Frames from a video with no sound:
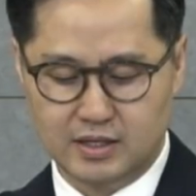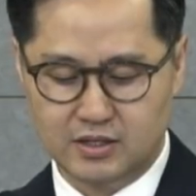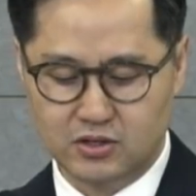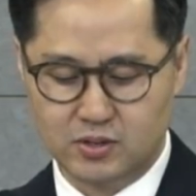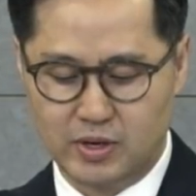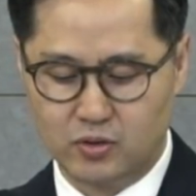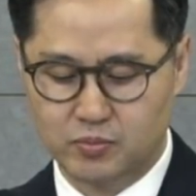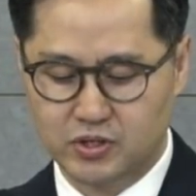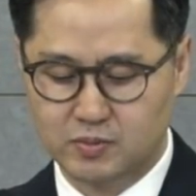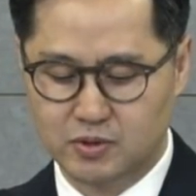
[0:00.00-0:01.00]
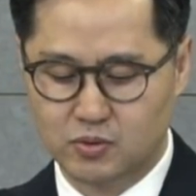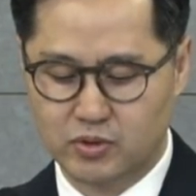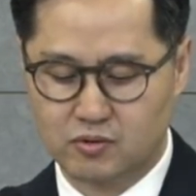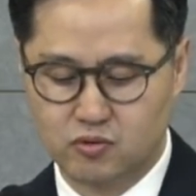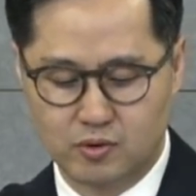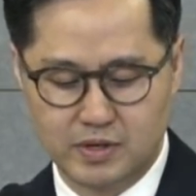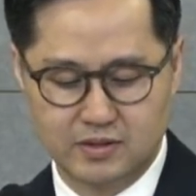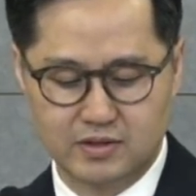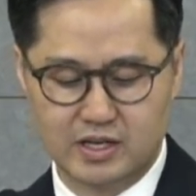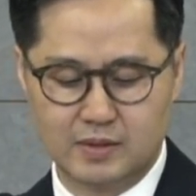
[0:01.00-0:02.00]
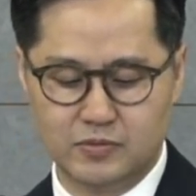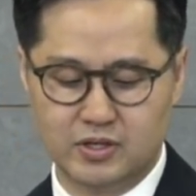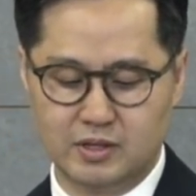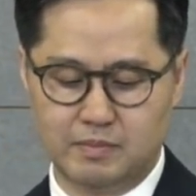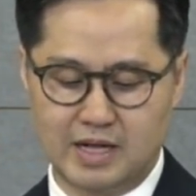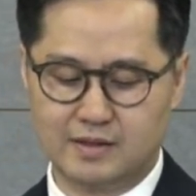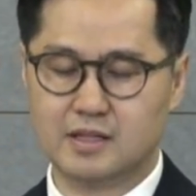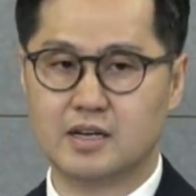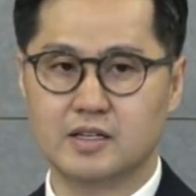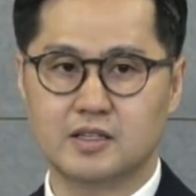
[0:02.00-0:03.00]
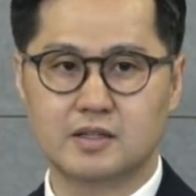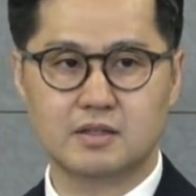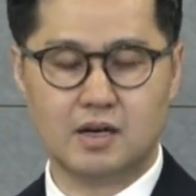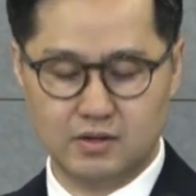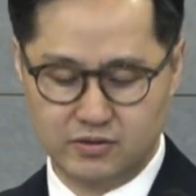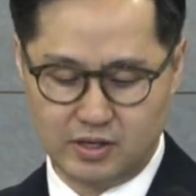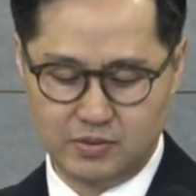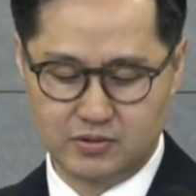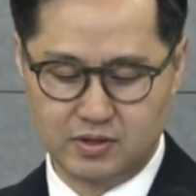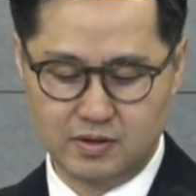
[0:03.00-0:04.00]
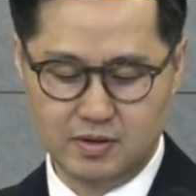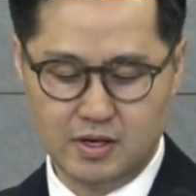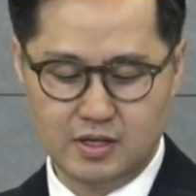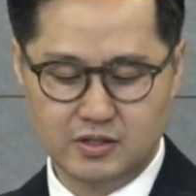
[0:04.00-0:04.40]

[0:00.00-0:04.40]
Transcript: 이것이 바로 믿음을 통해 구원받은 사람들이 마땅히 이 땅을 살면서